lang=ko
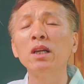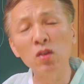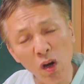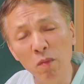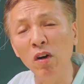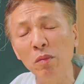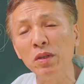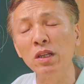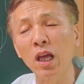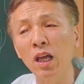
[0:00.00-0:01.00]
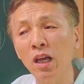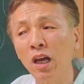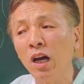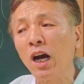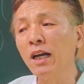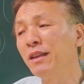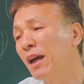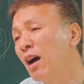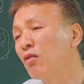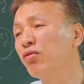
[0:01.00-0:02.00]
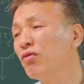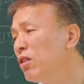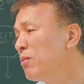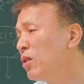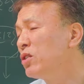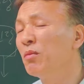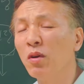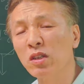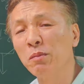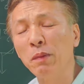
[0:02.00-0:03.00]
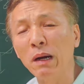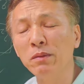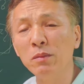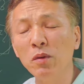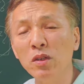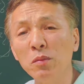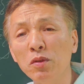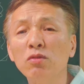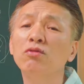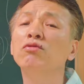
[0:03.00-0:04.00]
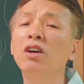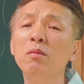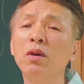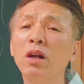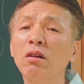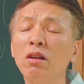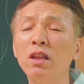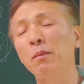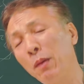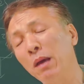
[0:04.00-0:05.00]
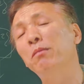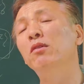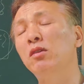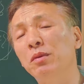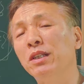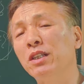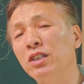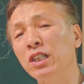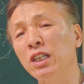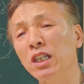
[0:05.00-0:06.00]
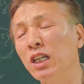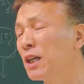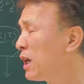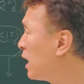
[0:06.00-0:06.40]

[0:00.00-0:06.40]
돼. 떠먹으면 돼. 안 내가 국을 먼저 먹든 밥을 먼저 먹든 누가 뭐라 그래내 배불르면 됐지.